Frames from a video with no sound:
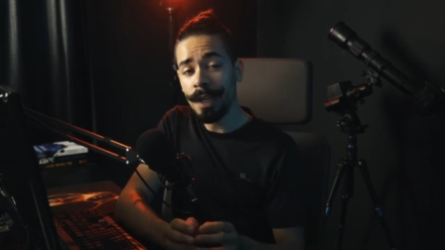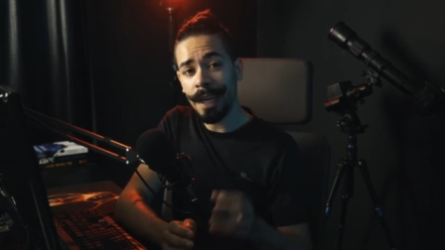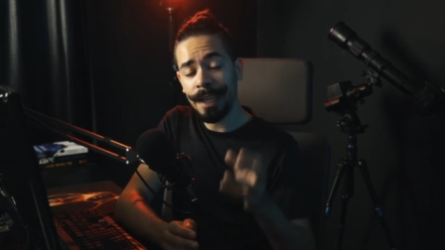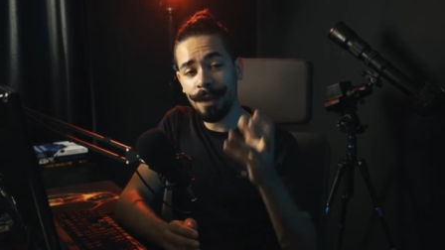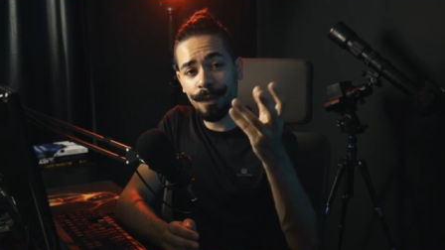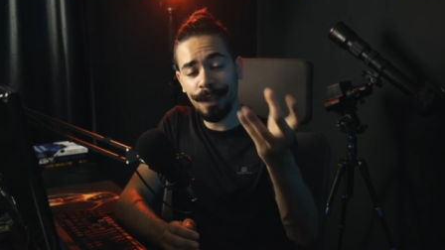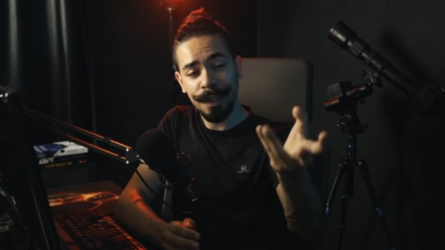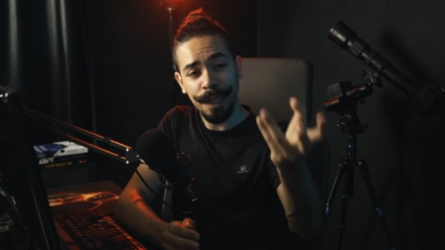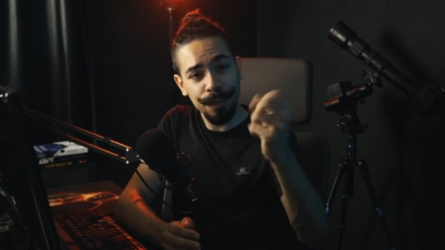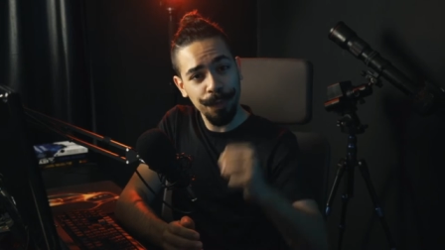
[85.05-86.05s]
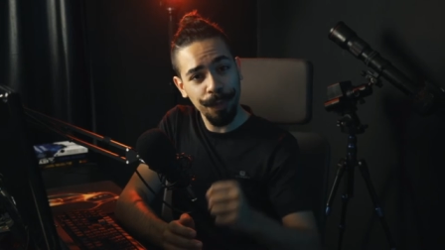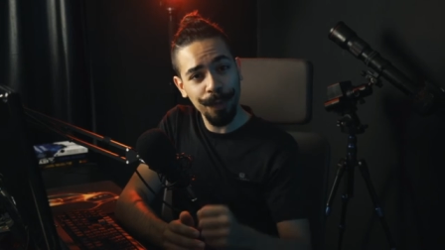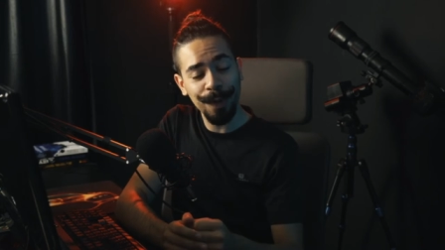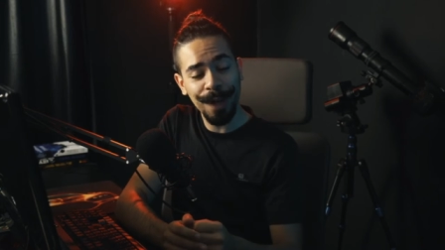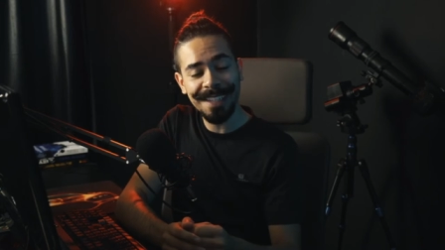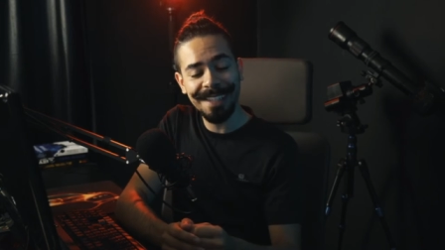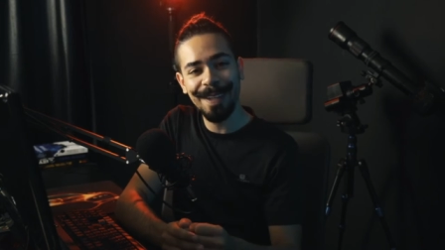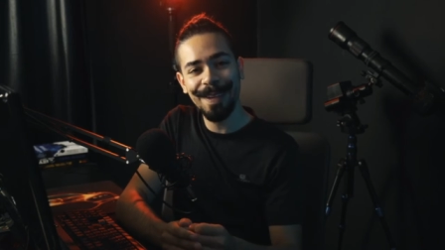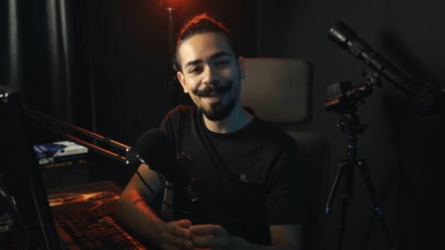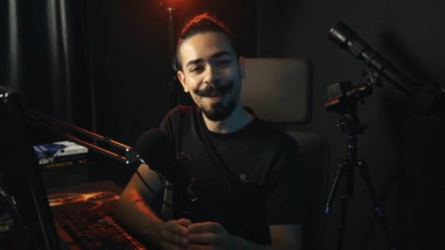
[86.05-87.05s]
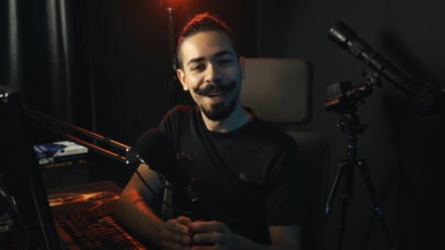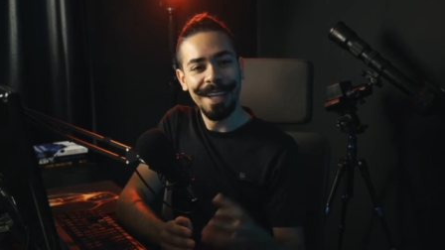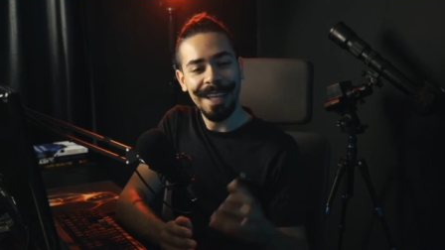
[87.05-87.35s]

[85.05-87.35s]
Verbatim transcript: que aí eu vou ter tempo de procurar esse livro,